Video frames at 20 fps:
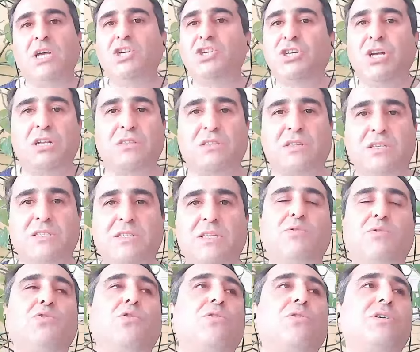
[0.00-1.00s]
Şart
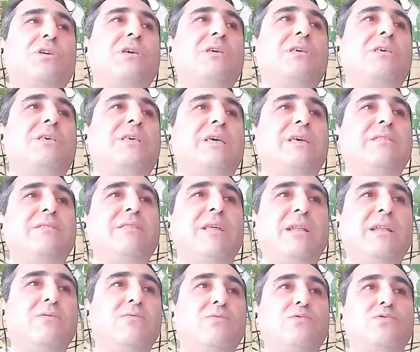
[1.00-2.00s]
listemi yok.
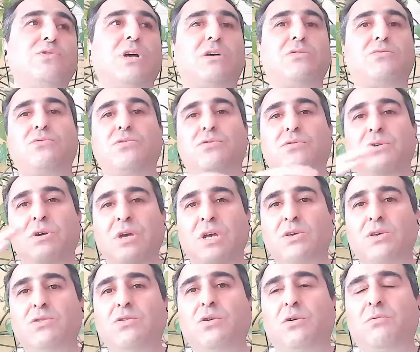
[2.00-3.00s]
Kinden uzak dur
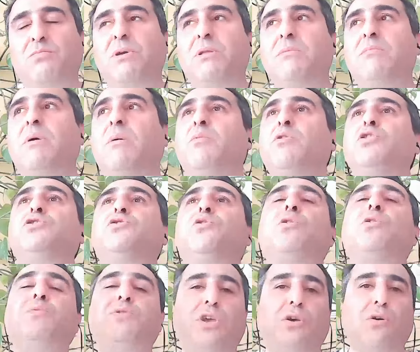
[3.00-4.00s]
yok bilmem. Hiç
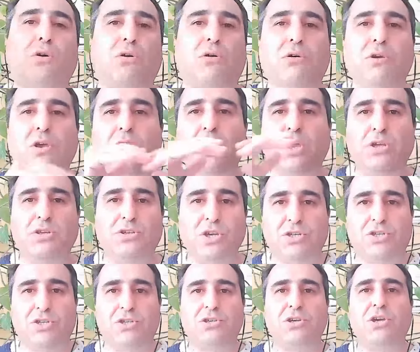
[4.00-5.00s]
öyle bir şey yok. Hiç
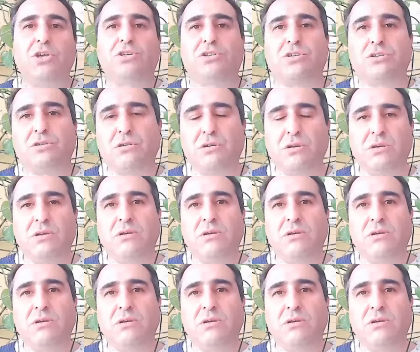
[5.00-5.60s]
hiç hiç.